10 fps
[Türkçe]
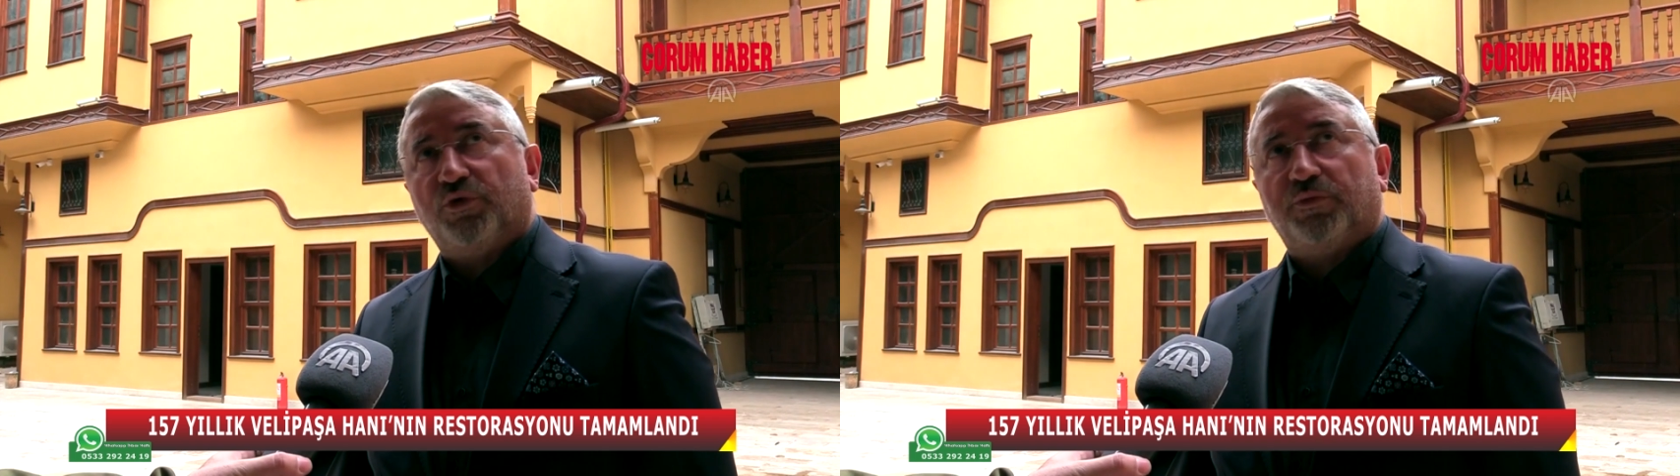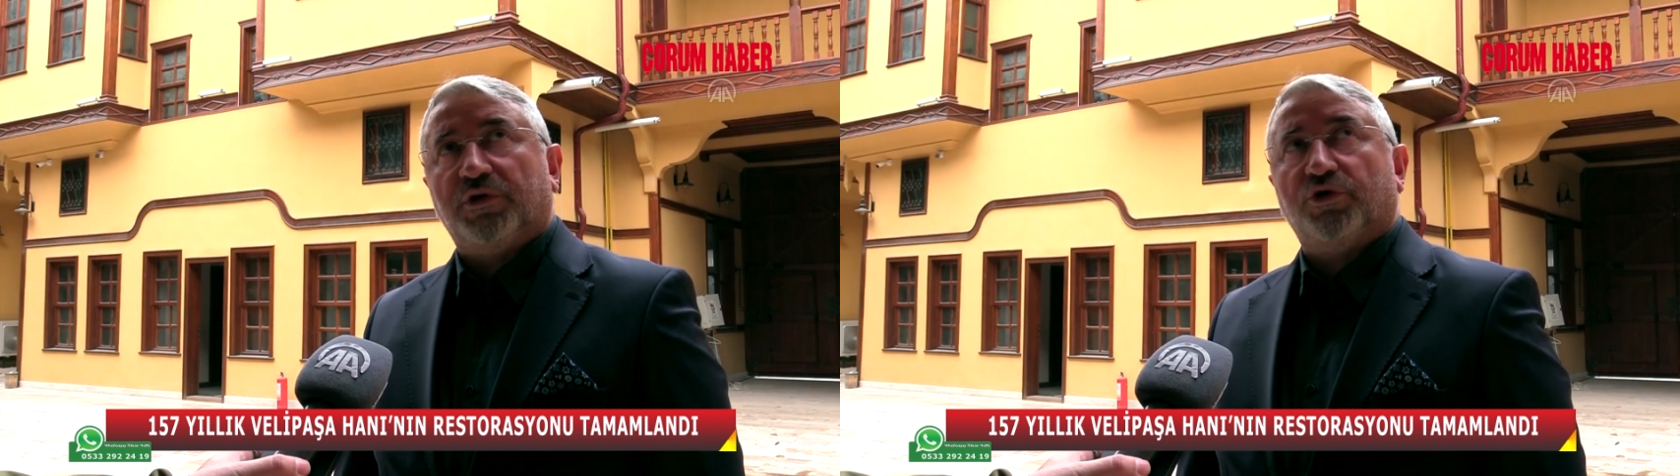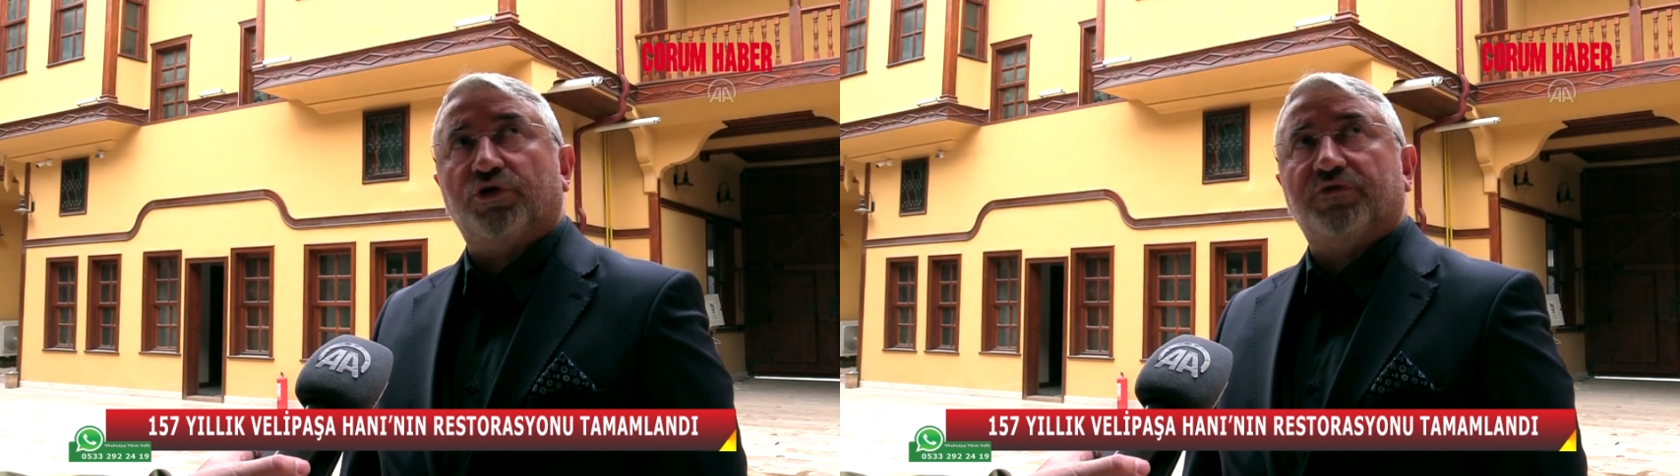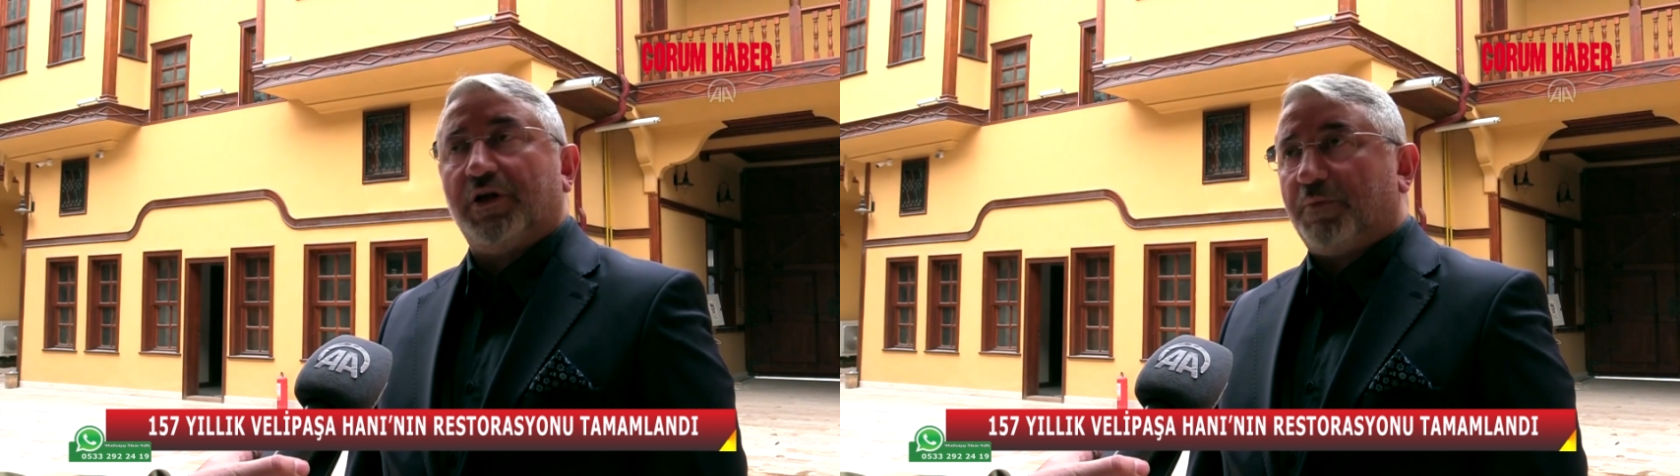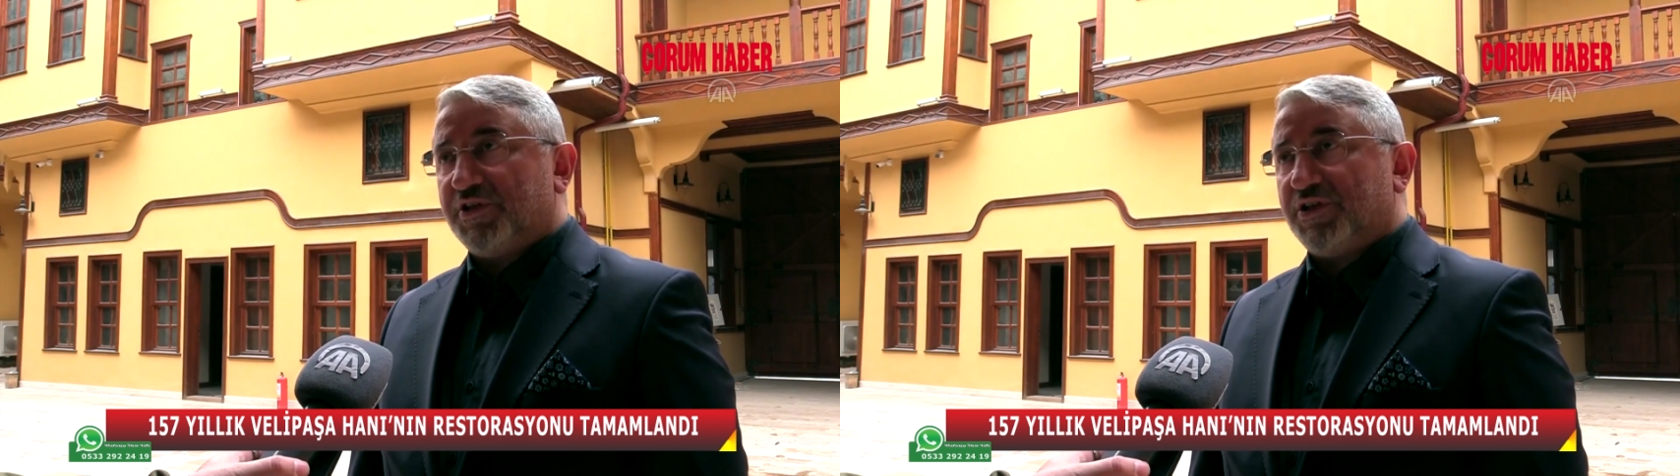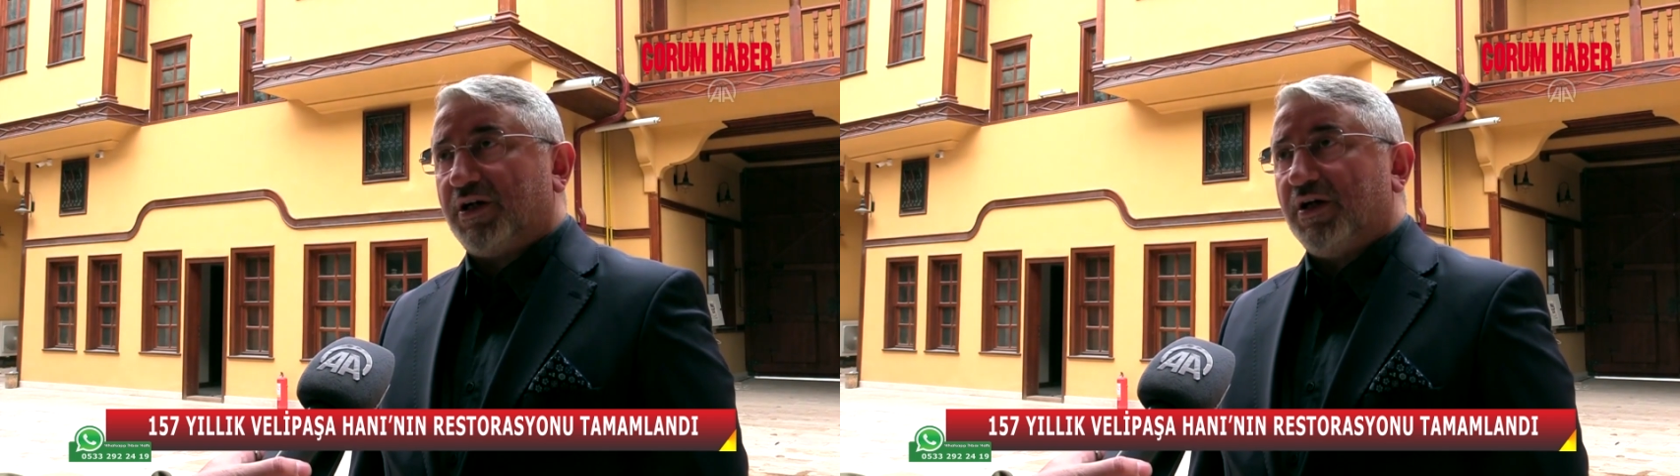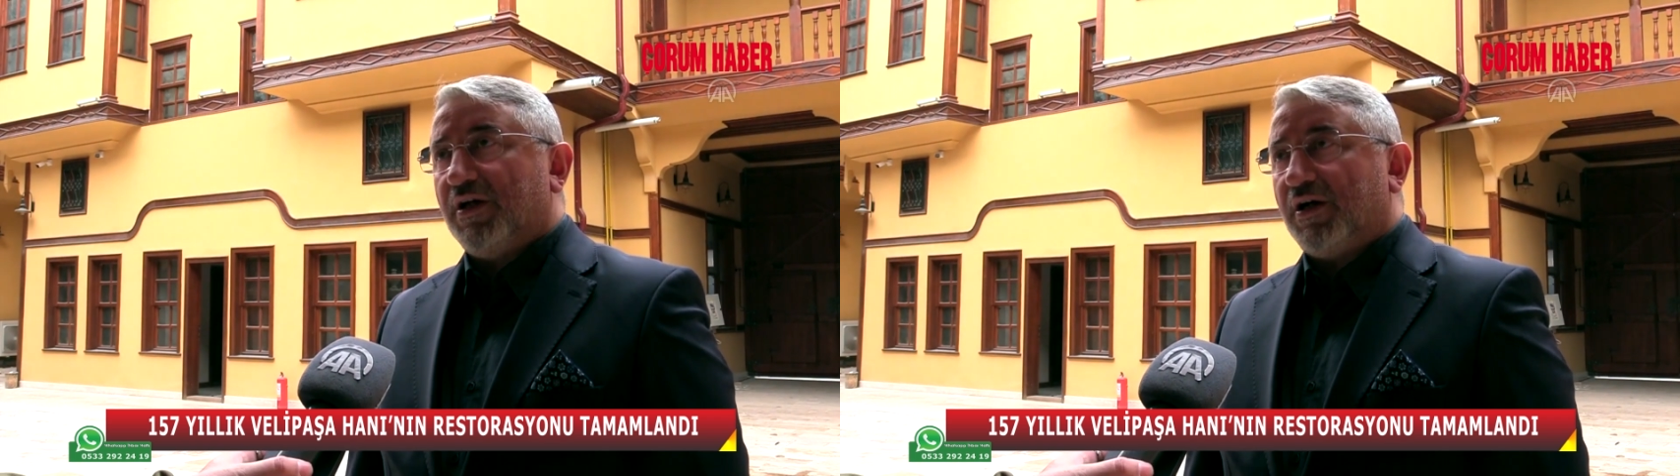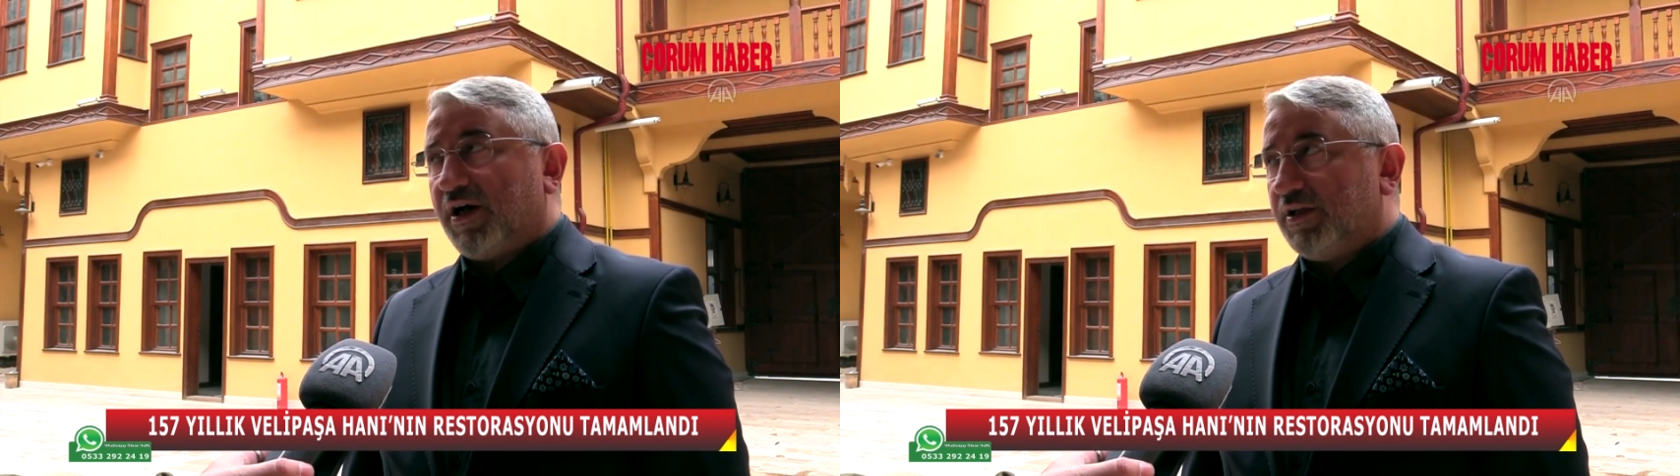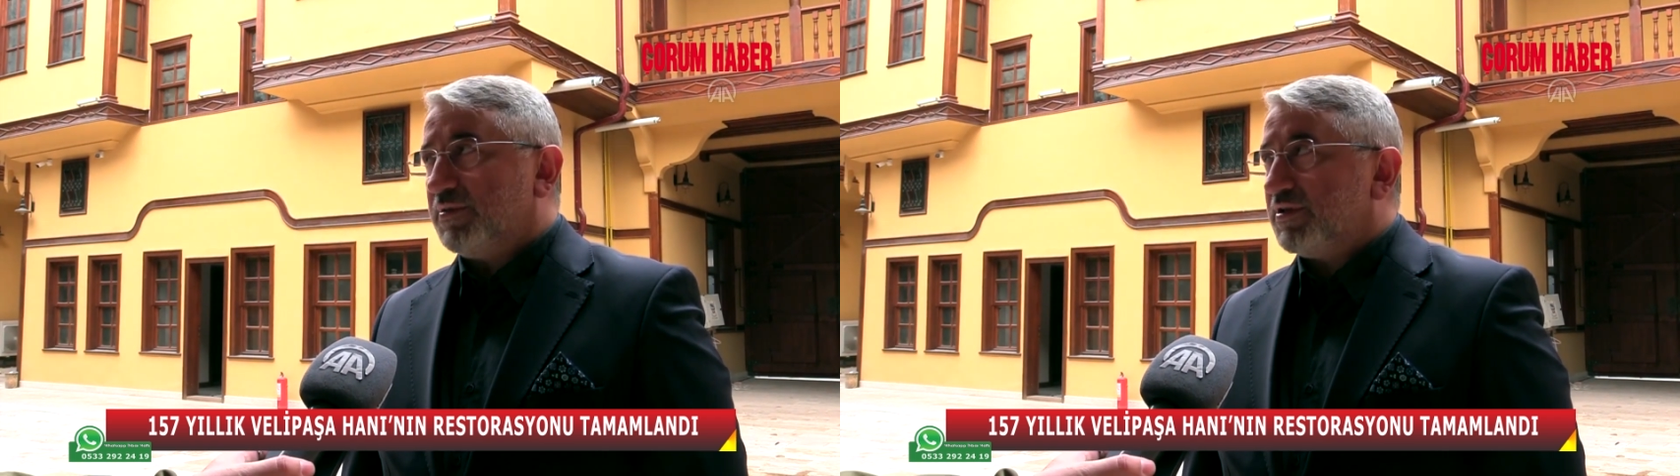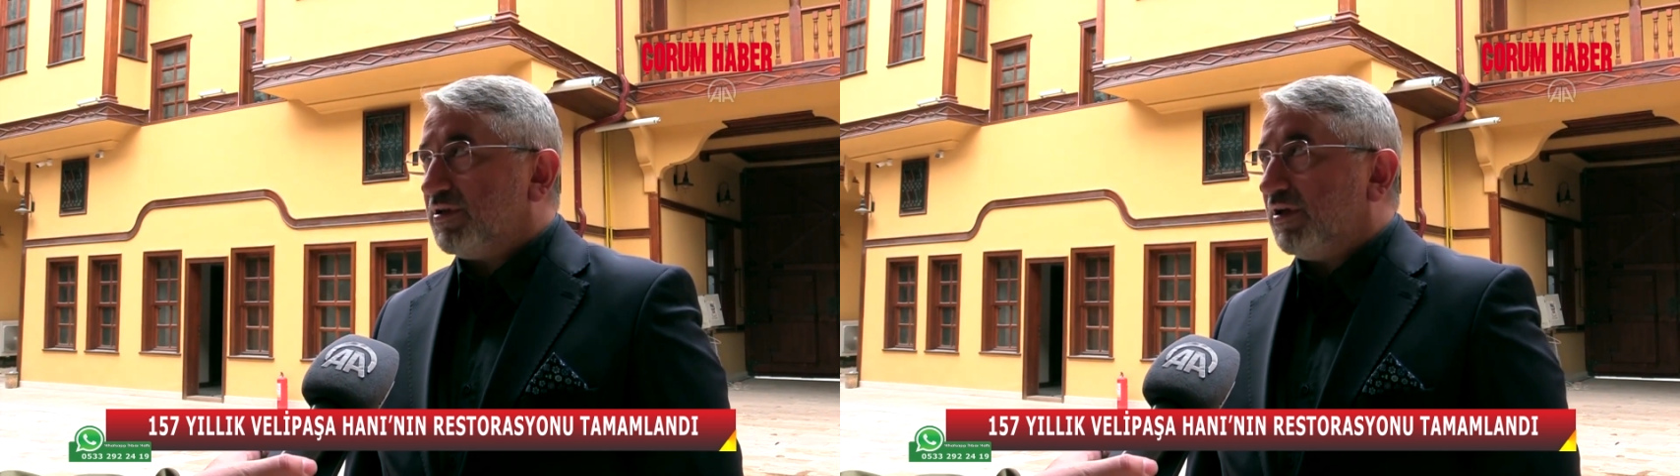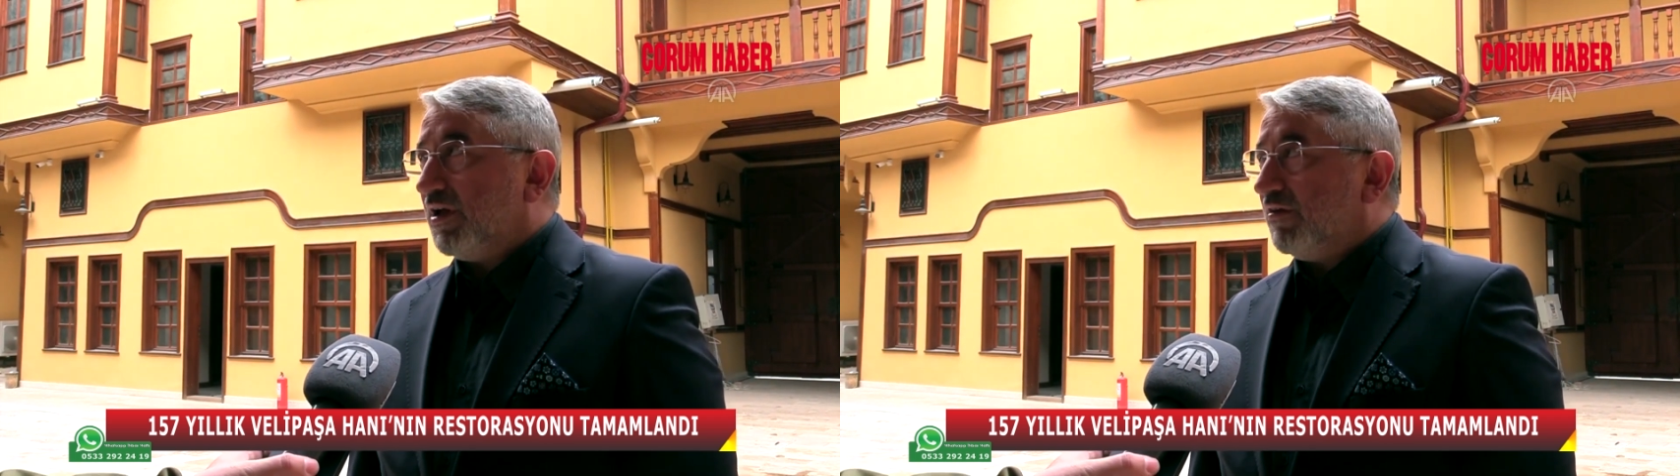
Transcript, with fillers: biliyoruz Veli Paşa hanımızı.